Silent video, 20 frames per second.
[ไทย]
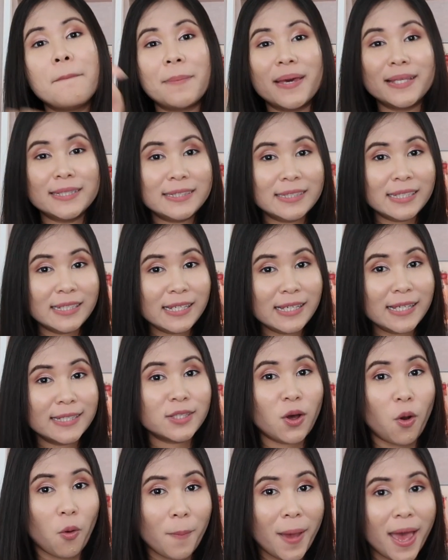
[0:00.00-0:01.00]
เป็นซีดี
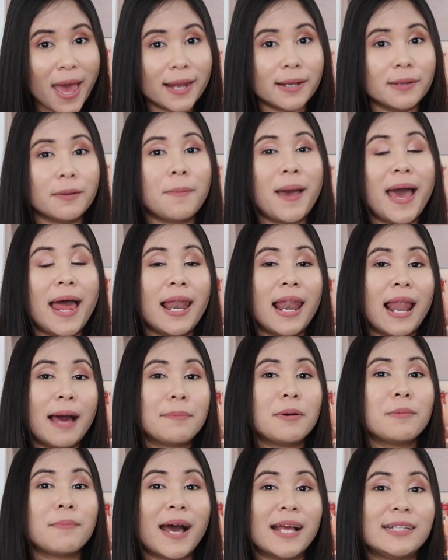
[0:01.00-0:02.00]
2 แผ่นแผ่นละ
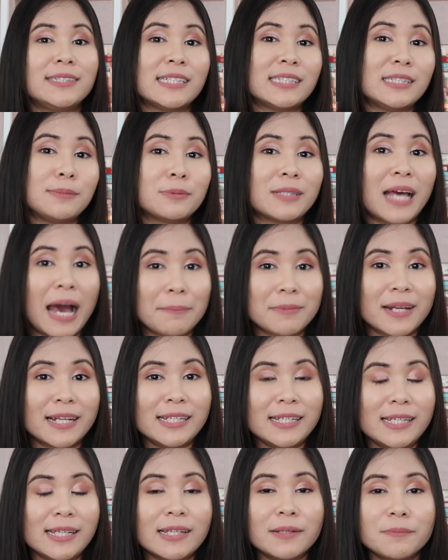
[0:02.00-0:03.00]
ประมาณ 73 นา
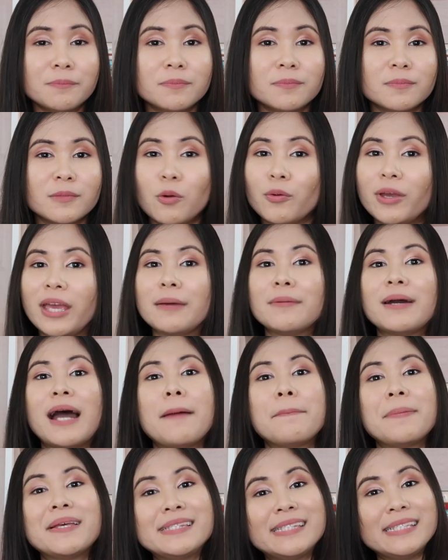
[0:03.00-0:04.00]
ที โอเคไหม
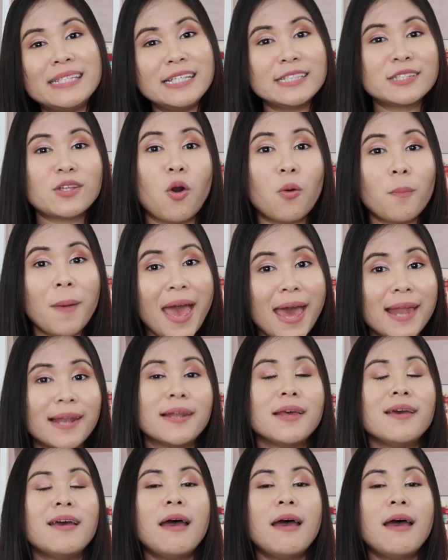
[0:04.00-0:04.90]
คะเป็นซีดี2แผ่น